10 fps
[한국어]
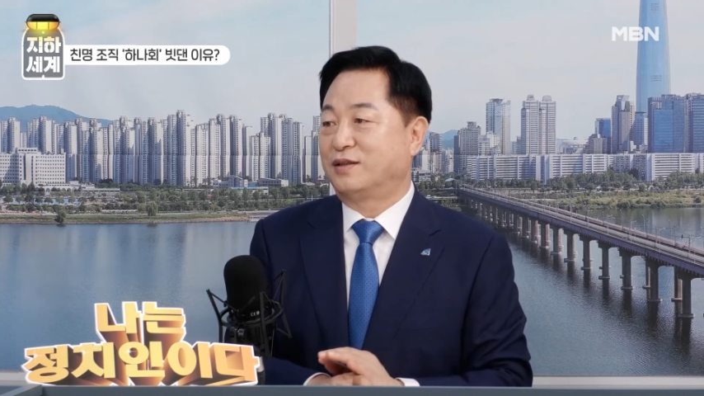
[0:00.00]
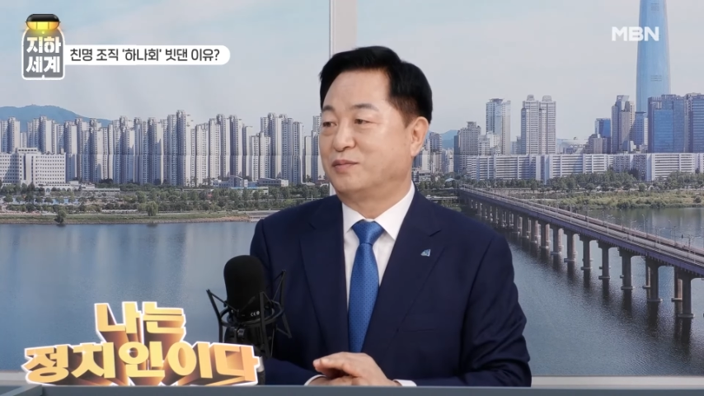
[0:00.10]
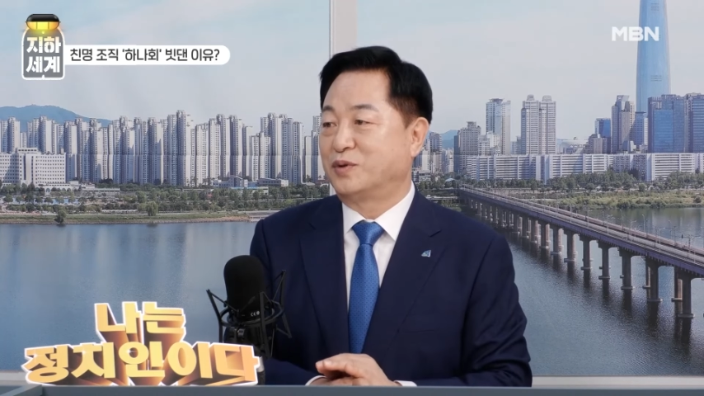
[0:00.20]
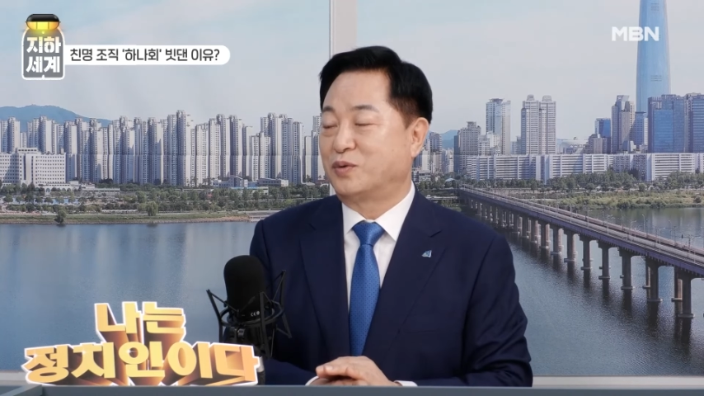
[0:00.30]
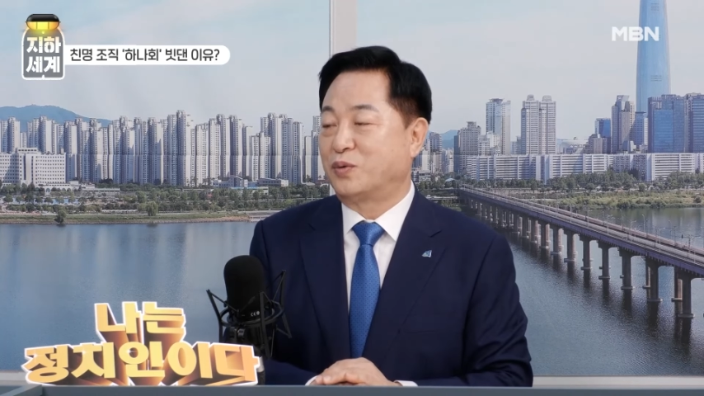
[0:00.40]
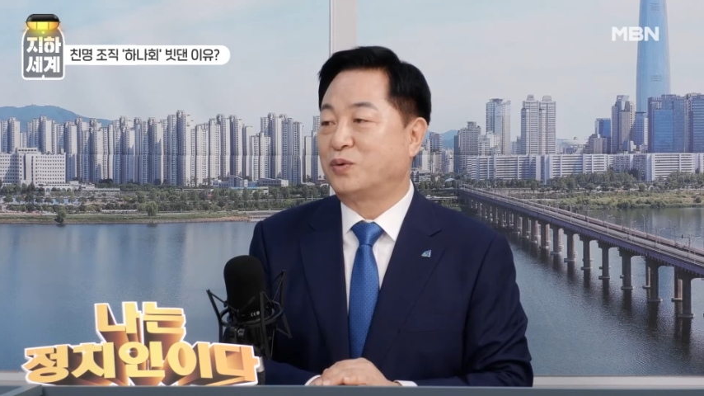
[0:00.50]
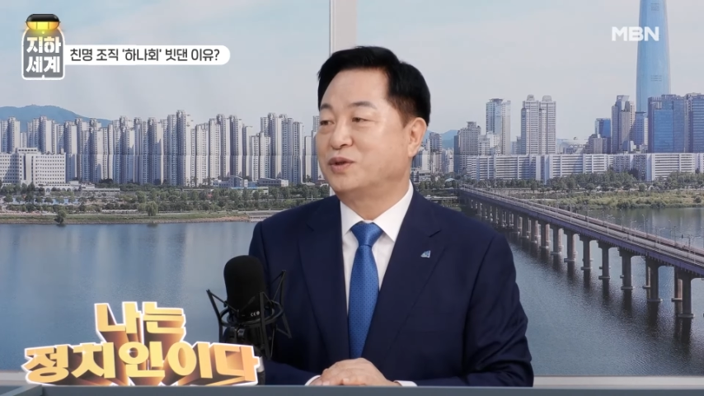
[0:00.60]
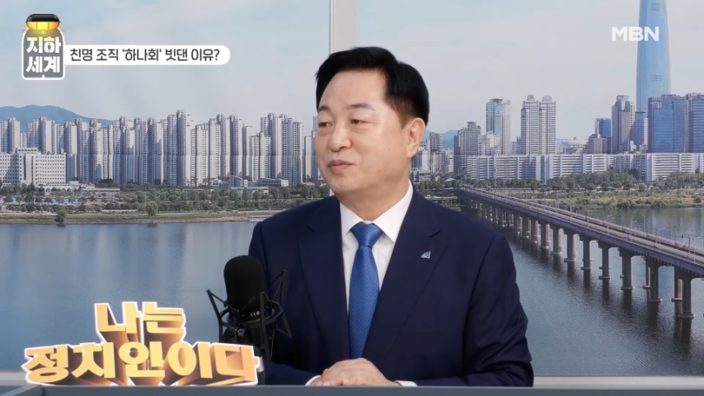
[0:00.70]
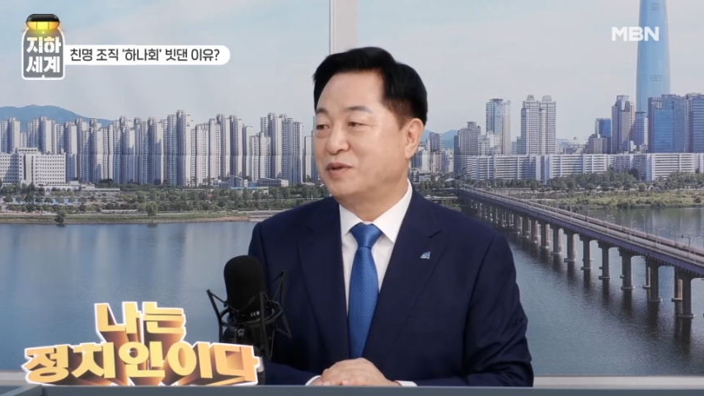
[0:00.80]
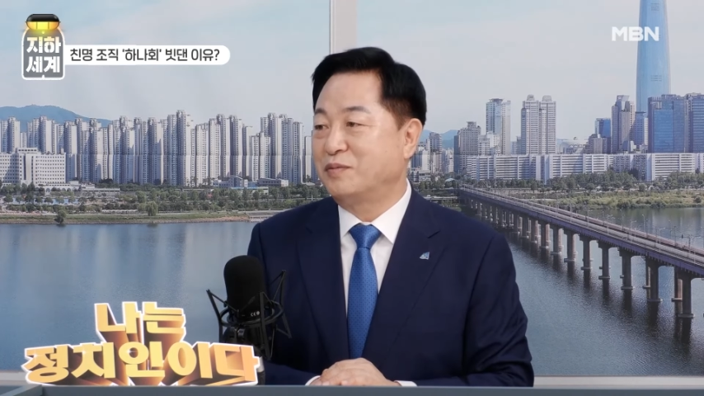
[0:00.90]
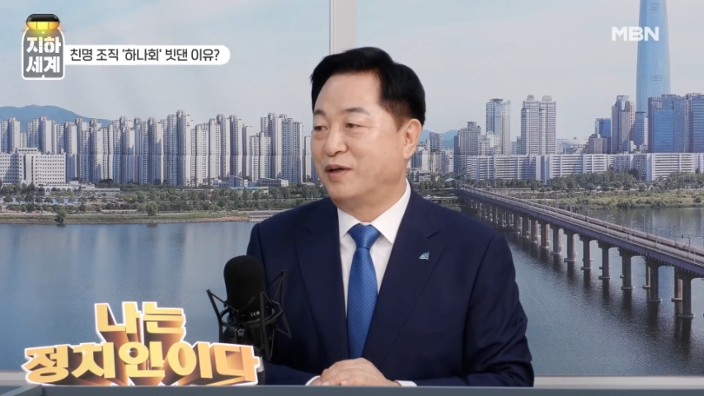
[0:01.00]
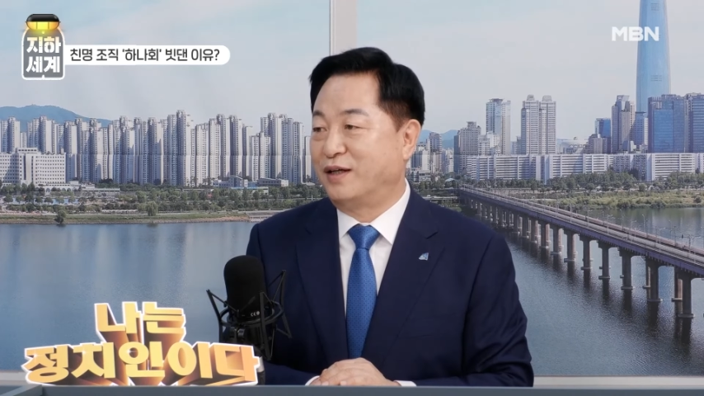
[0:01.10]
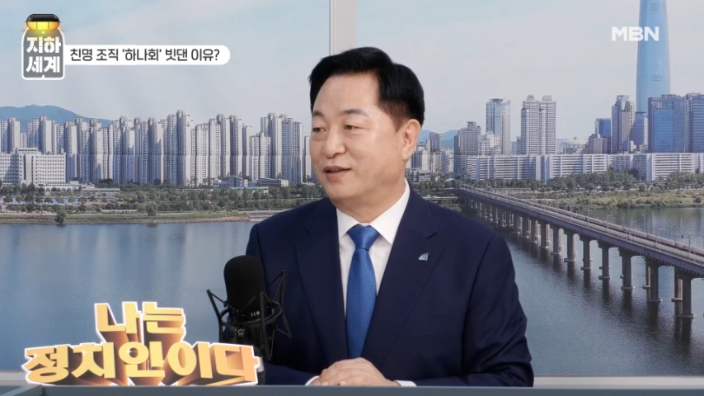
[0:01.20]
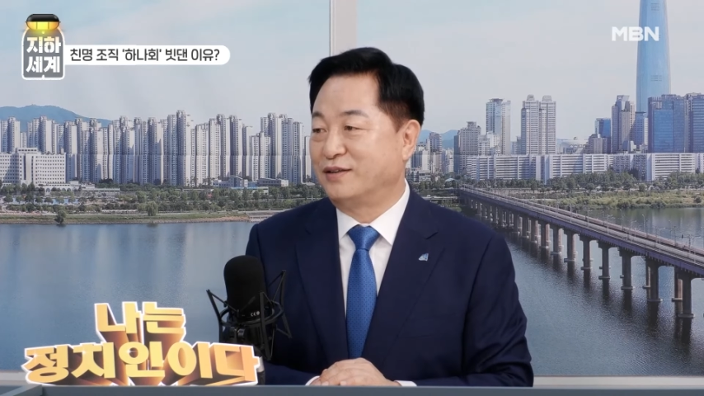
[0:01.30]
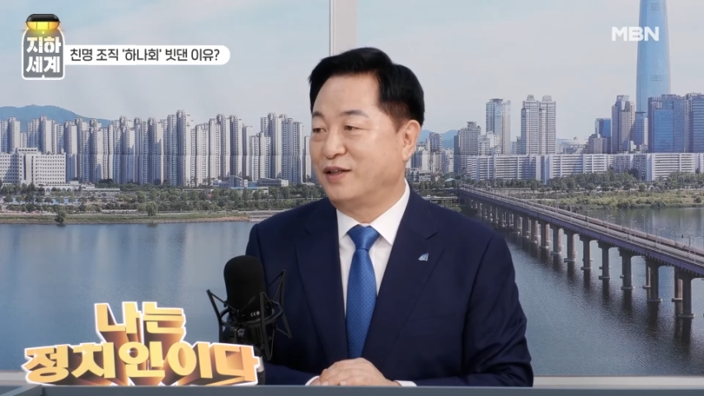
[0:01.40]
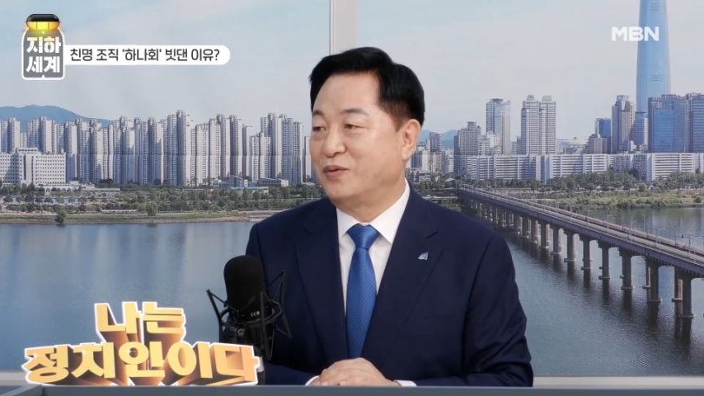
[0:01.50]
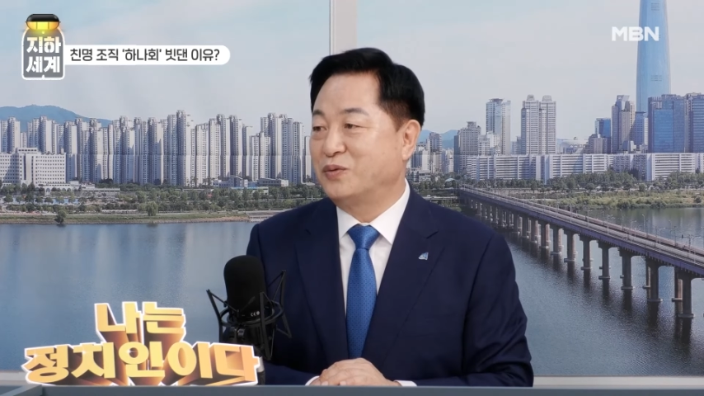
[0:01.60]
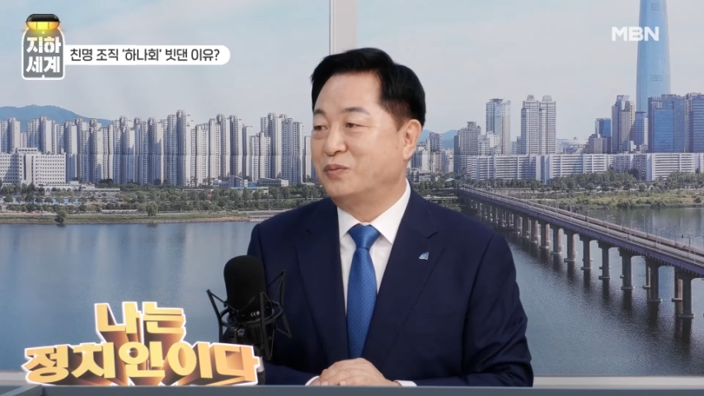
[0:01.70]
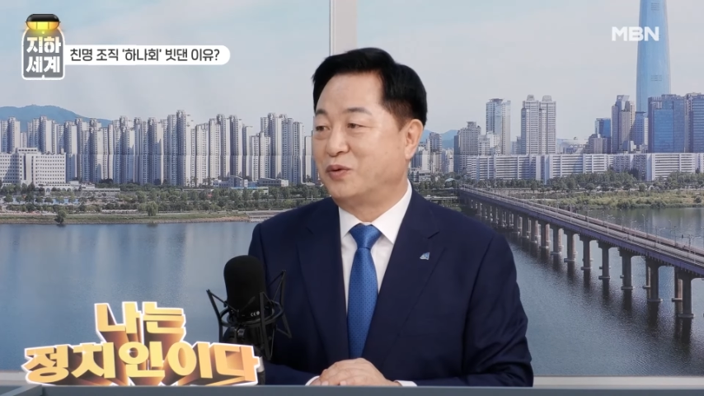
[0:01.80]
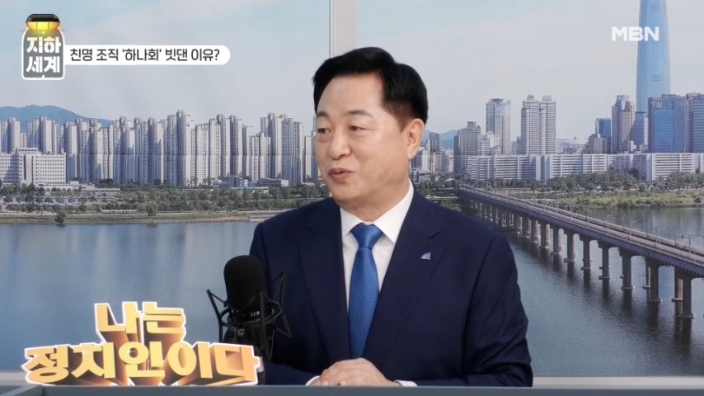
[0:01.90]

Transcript: 뭐 돕고 싶지만 내놓고 뭐 음.